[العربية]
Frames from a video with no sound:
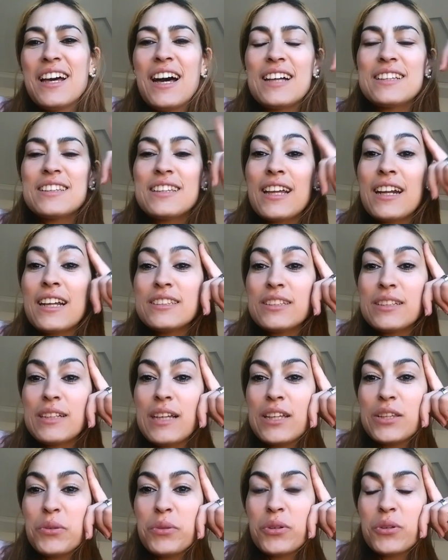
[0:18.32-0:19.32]
هاد النهار
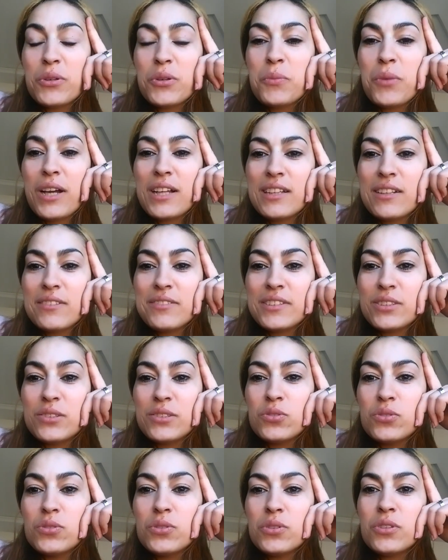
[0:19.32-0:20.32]
غندير انا وياكم واحد لا
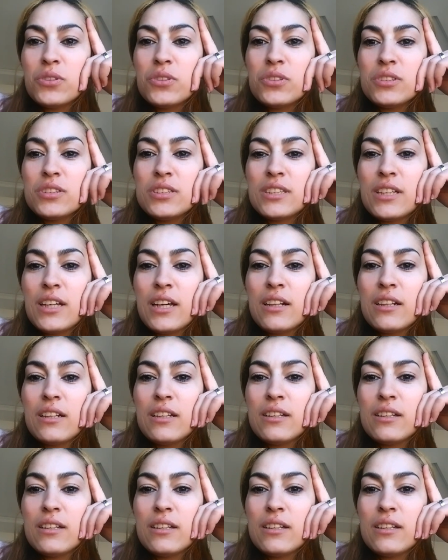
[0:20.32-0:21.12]
فيديو ديال